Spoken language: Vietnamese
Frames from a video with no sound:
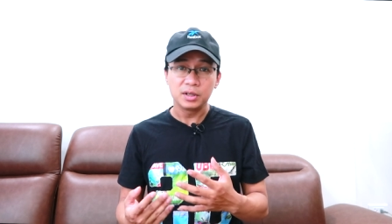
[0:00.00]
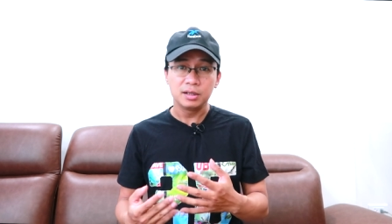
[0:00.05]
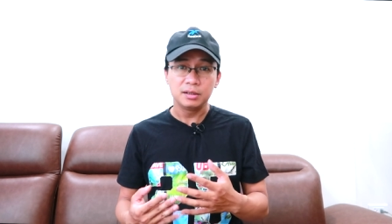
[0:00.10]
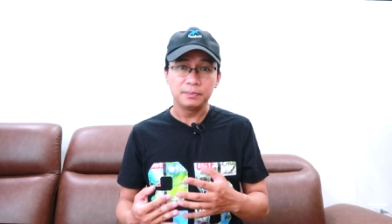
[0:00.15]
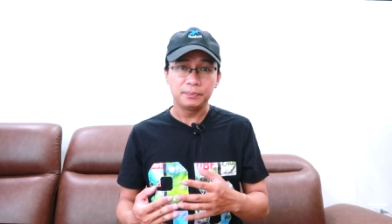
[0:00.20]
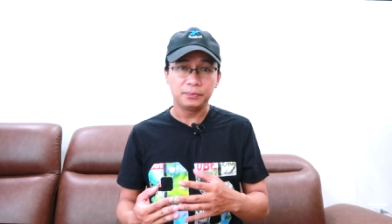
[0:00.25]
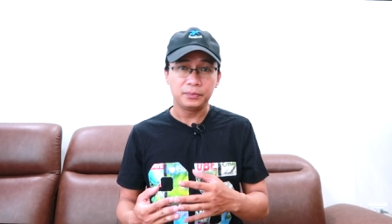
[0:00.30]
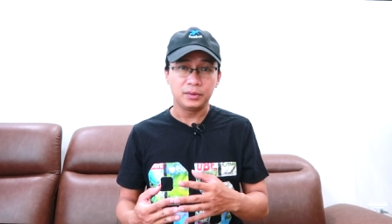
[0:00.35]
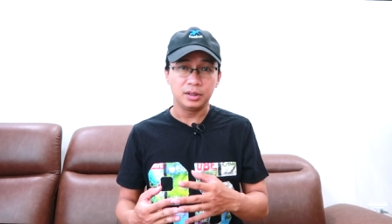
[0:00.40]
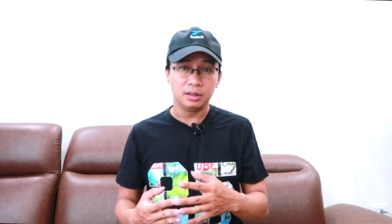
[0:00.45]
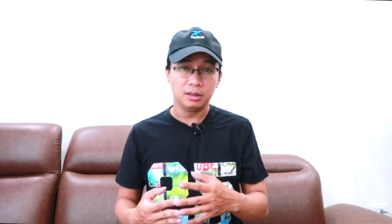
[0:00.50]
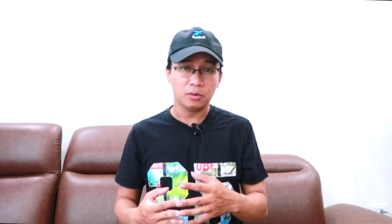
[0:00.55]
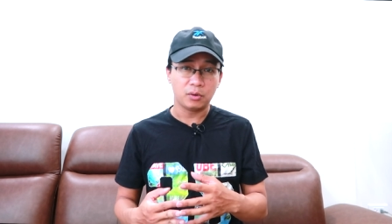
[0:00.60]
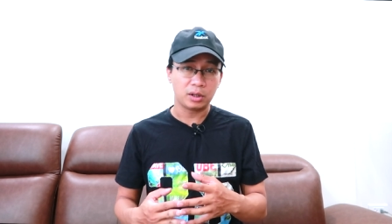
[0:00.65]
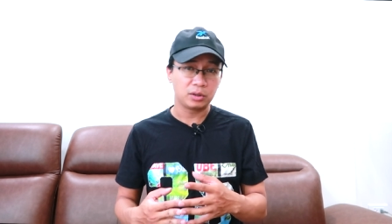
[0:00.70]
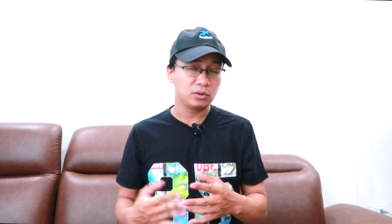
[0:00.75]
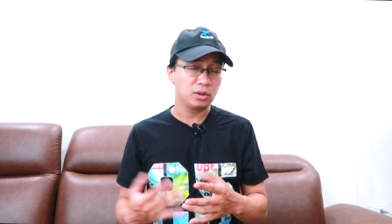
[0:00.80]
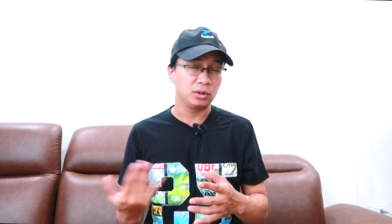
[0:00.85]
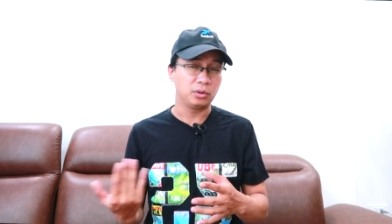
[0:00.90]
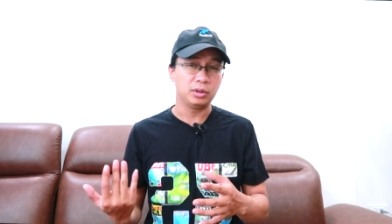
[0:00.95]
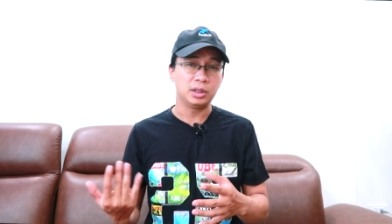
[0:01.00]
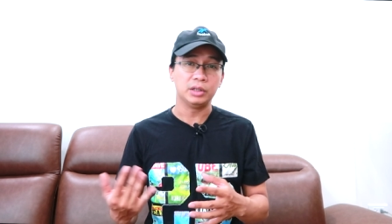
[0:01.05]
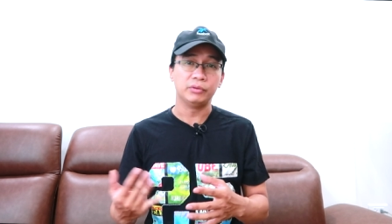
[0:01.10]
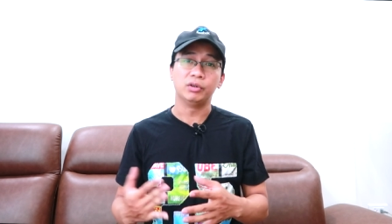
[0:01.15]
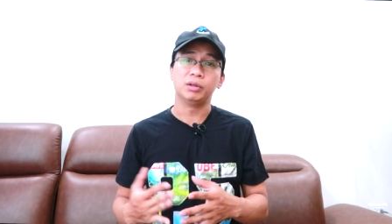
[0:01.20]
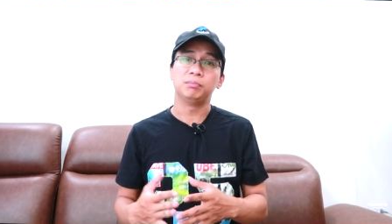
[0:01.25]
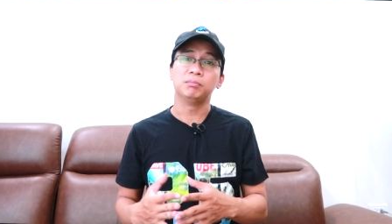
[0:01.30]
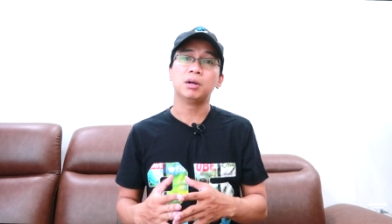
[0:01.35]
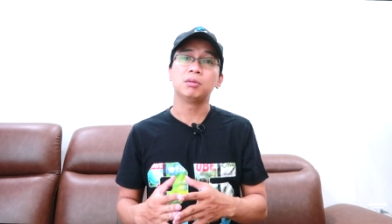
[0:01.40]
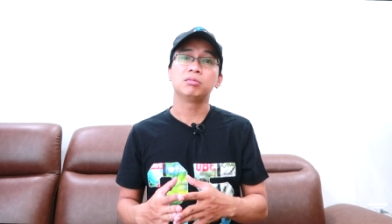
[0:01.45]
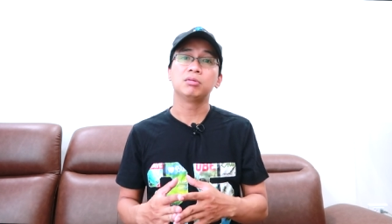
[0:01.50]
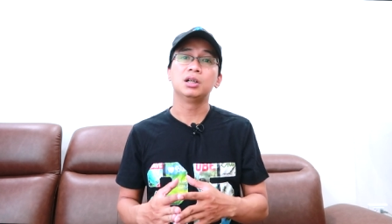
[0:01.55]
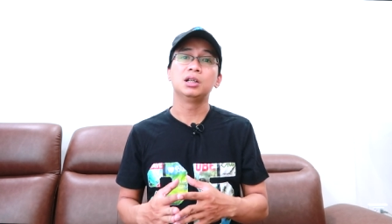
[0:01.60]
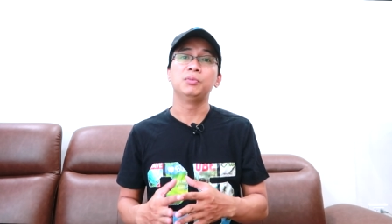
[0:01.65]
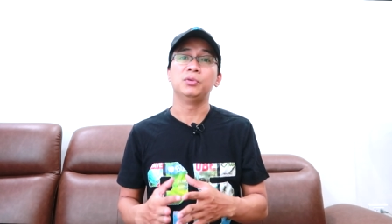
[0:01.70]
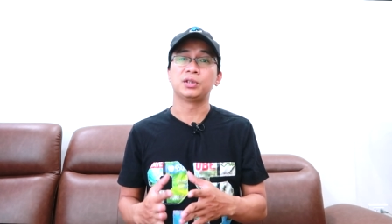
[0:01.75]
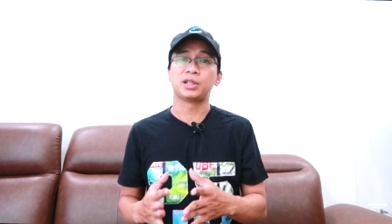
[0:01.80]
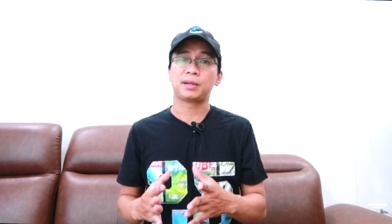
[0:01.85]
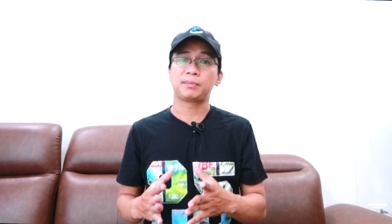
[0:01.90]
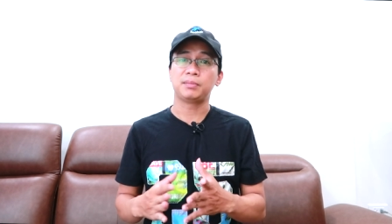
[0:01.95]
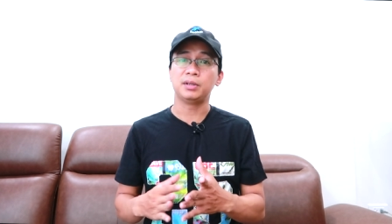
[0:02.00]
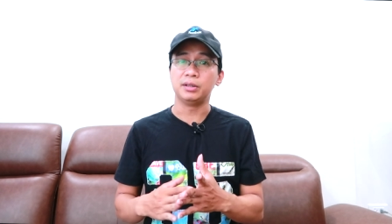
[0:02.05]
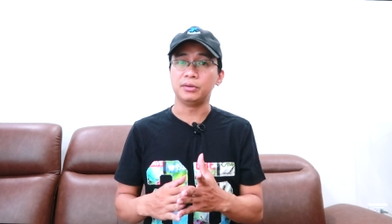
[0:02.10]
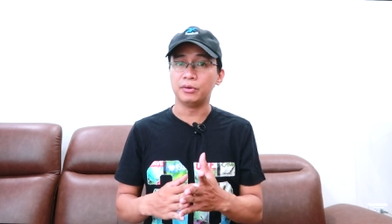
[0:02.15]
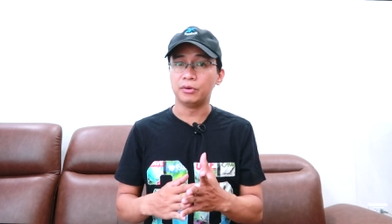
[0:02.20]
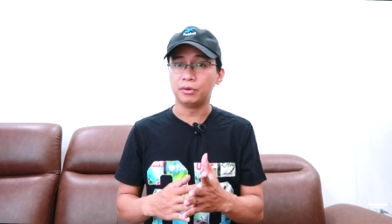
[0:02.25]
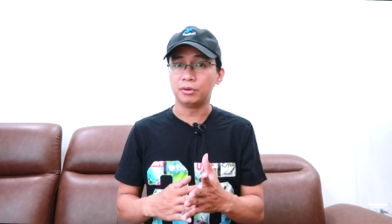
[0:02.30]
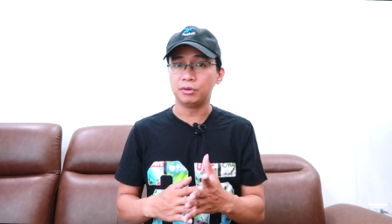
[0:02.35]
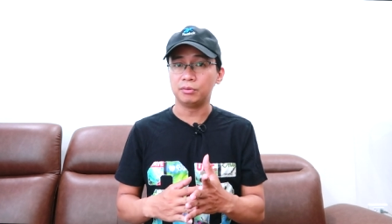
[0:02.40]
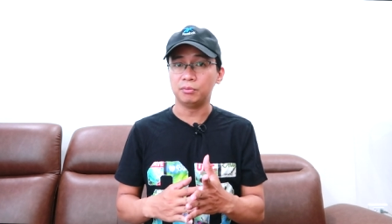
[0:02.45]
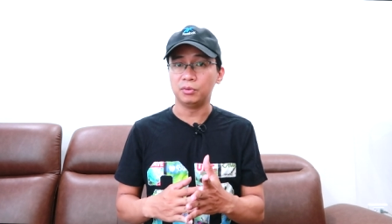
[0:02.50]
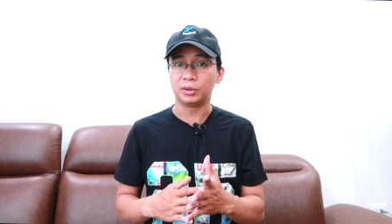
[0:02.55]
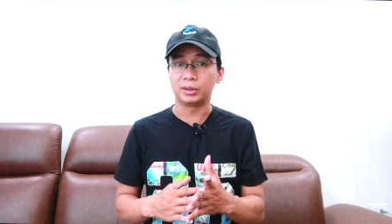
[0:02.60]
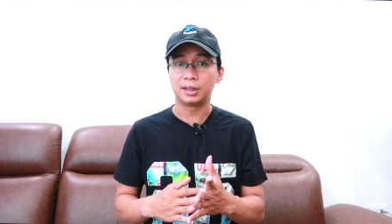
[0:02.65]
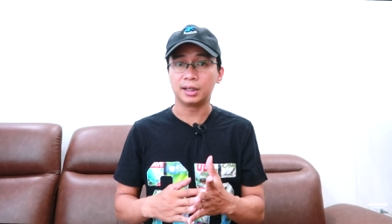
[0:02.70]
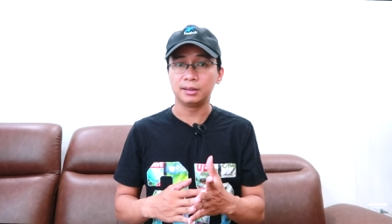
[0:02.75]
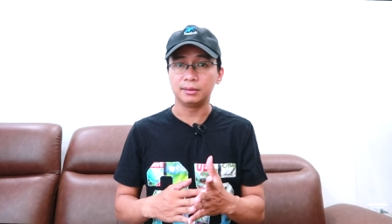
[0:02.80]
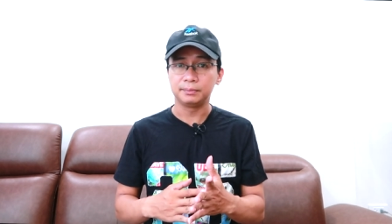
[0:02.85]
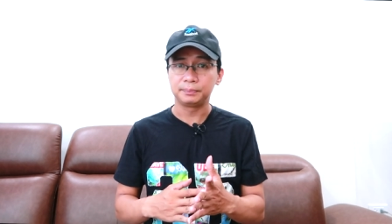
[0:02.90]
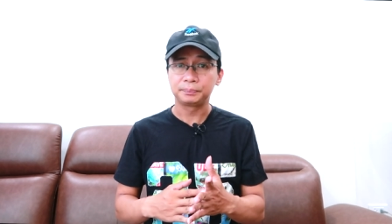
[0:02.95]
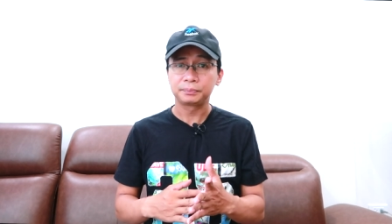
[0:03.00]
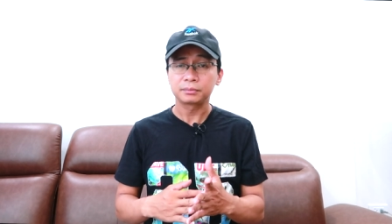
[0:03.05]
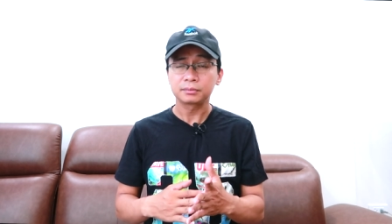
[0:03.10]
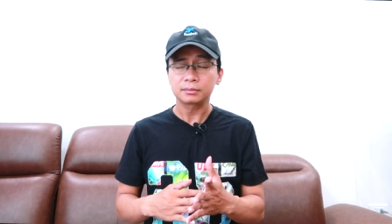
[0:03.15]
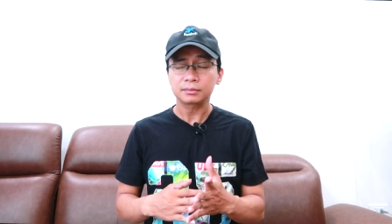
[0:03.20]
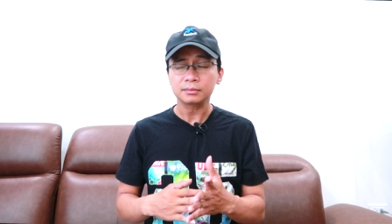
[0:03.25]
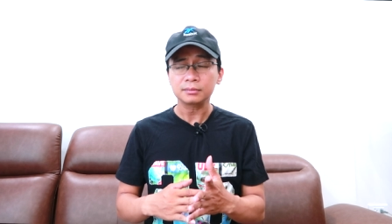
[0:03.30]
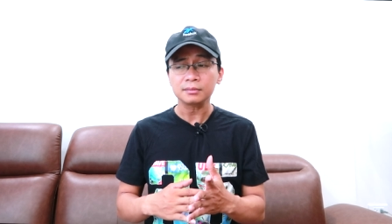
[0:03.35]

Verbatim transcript: hiếm hơn thì hoàn toàn có thể vượt mốc hơn 100.000 đô một cân